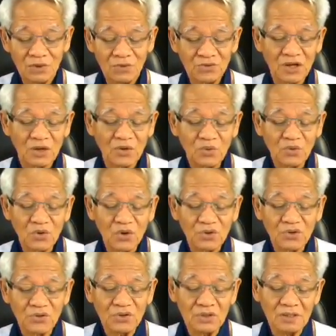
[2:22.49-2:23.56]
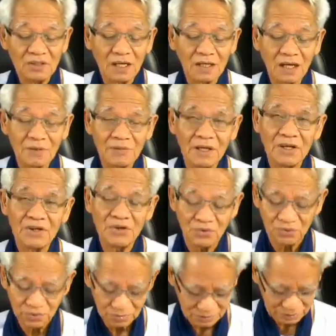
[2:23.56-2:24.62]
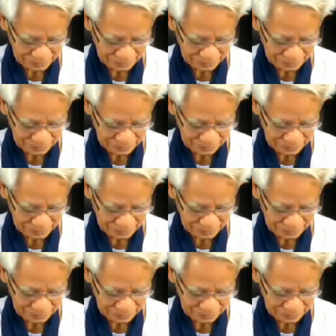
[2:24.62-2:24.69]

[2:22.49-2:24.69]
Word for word: รู้จักลุงหอกต้องยืนยันคำนี้ให้อยู่